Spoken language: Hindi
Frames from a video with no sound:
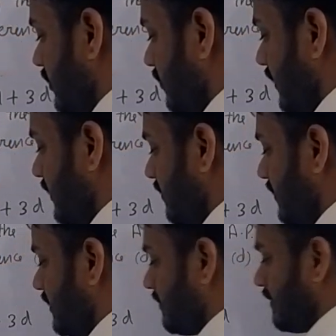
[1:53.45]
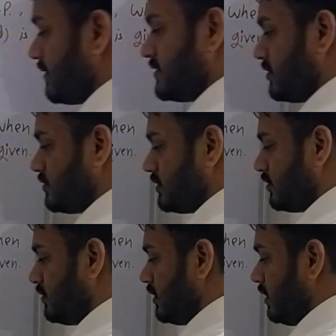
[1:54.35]
ज़ीरो एनीथिंग मल्टीप्लाई बाय ज़ीरो
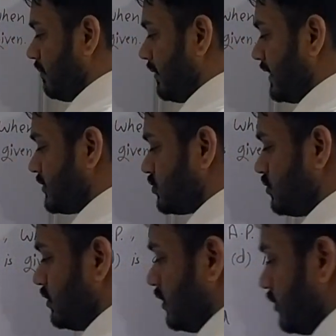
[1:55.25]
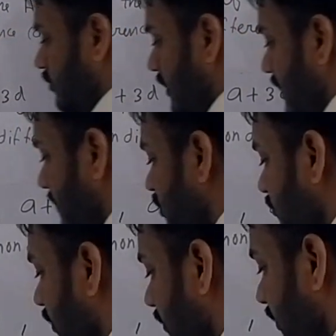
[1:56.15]
ज़ीरो माइनस टू तो ए पी
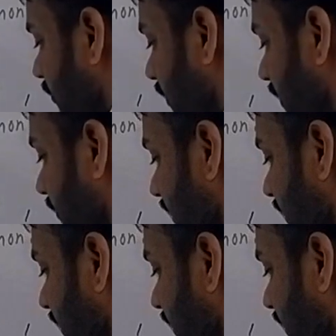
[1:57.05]
जो फॉर्म हो रही है वो क्या हो